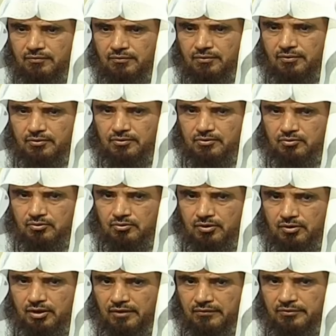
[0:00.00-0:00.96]
في الرجوع
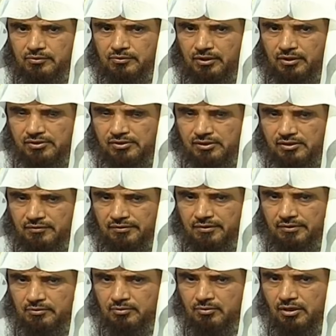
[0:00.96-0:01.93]
تضاف لدعاء
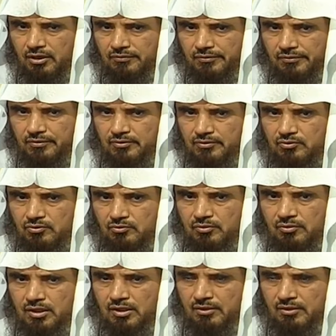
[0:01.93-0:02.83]
السفر وتقال في الرجوع